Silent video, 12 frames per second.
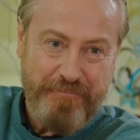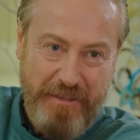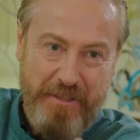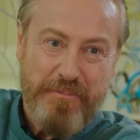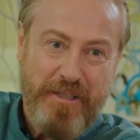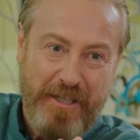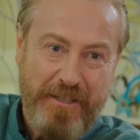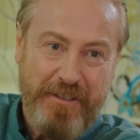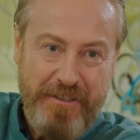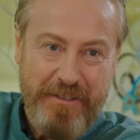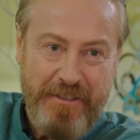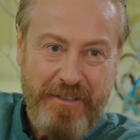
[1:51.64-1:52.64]
Beni bırak.
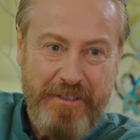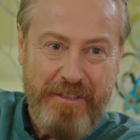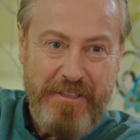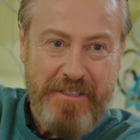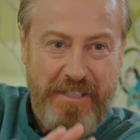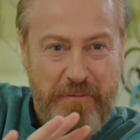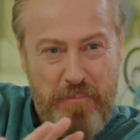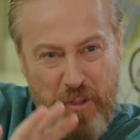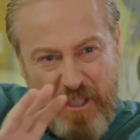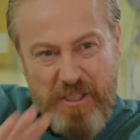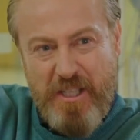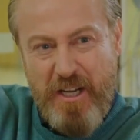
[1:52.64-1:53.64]
Sen bu
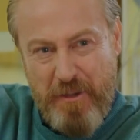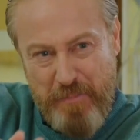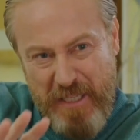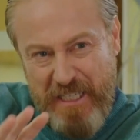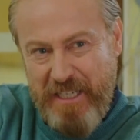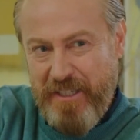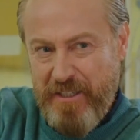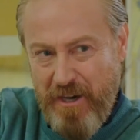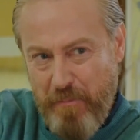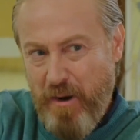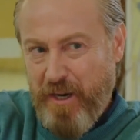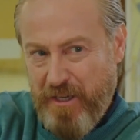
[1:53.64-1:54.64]
kızlara bir kere
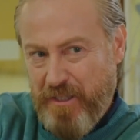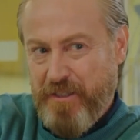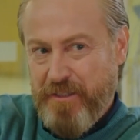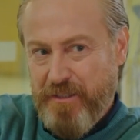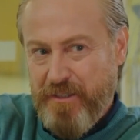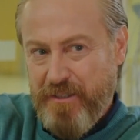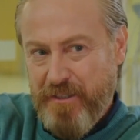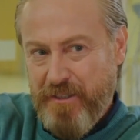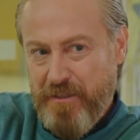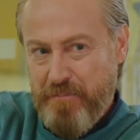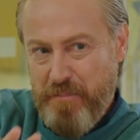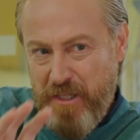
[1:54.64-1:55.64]
daha bak.
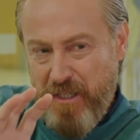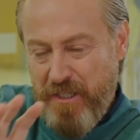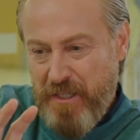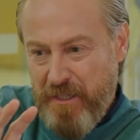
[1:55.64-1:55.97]
Bir...